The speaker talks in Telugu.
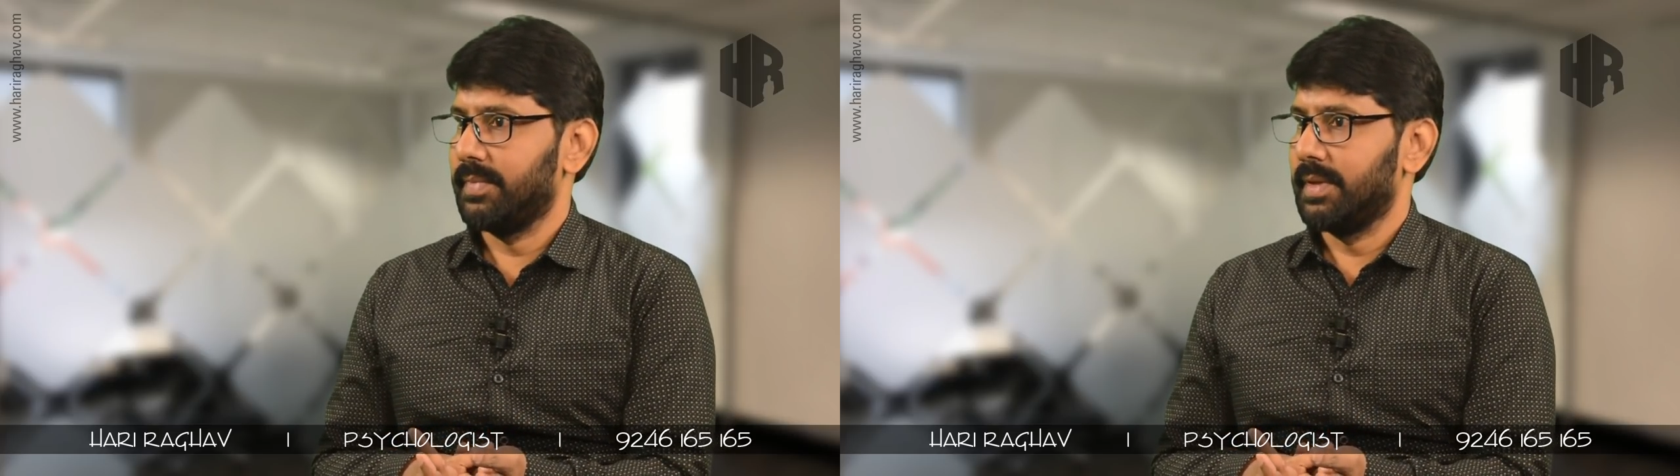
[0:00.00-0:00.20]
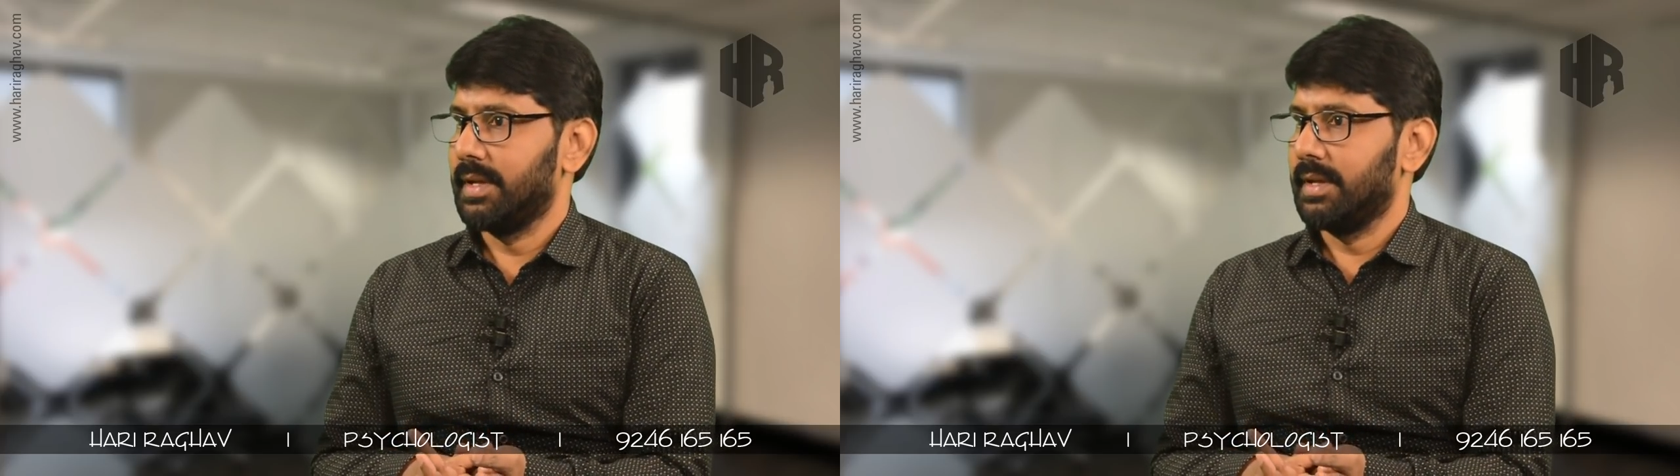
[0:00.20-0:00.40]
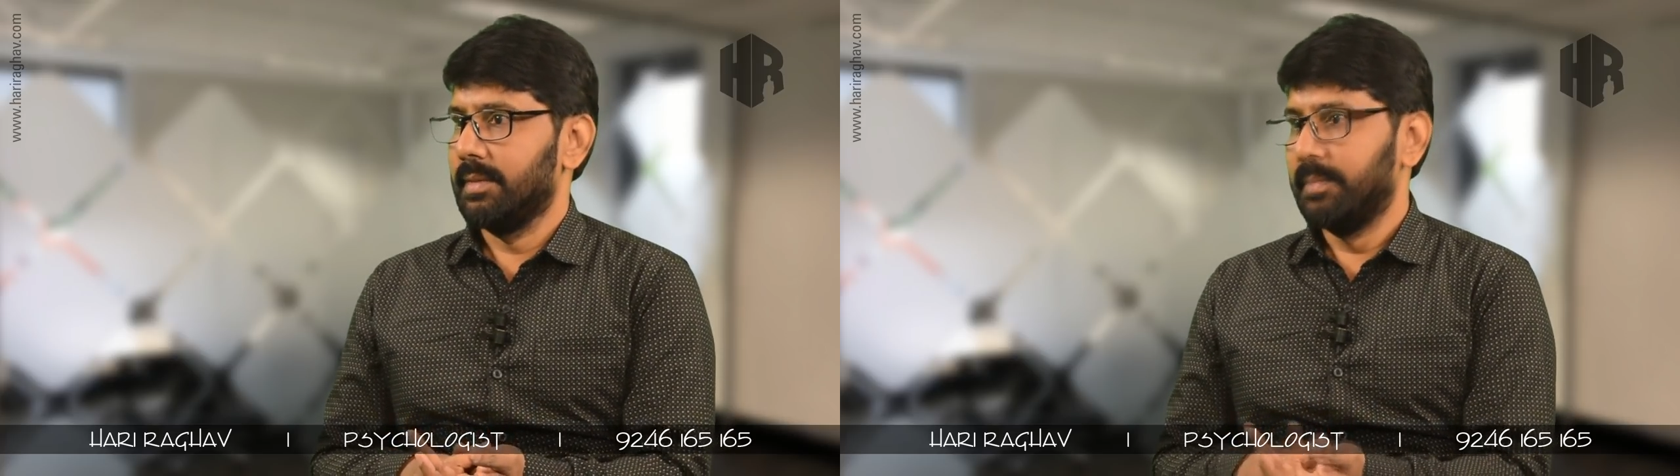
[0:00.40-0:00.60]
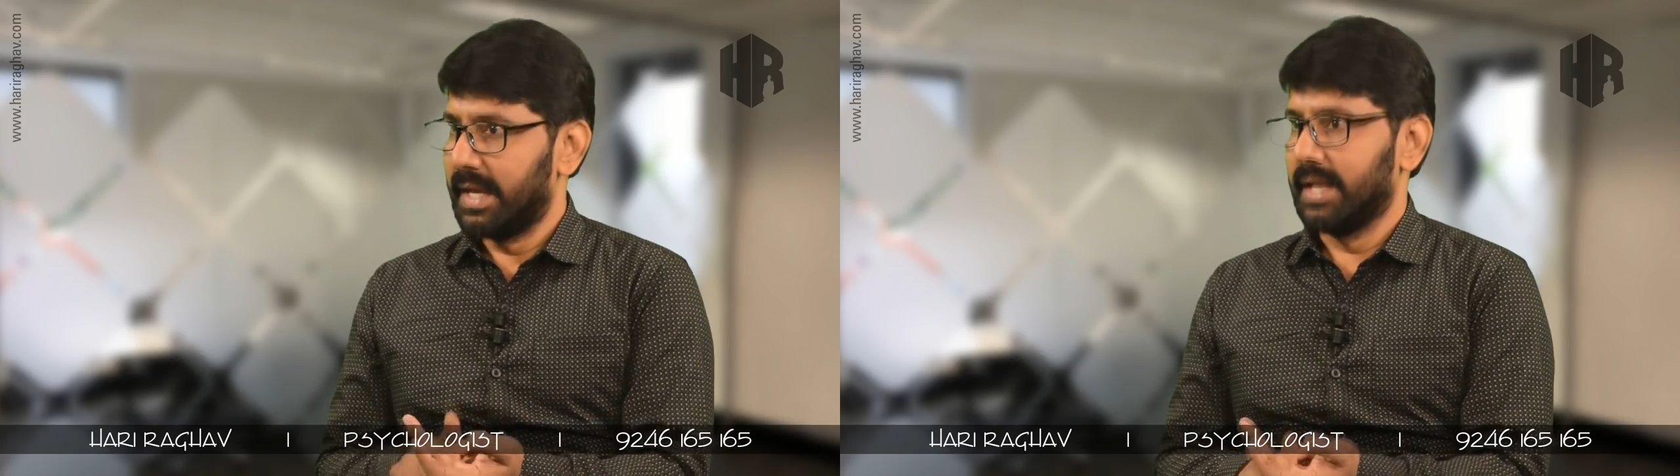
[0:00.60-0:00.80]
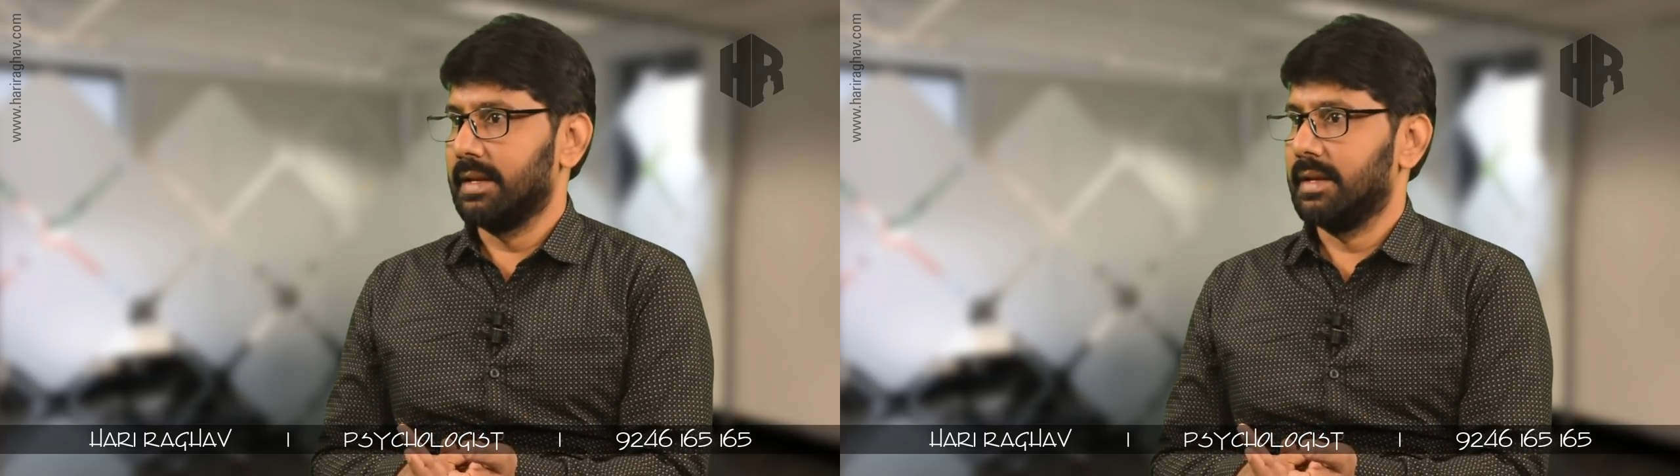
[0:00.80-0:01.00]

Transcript: మెయిన్ మెయిన్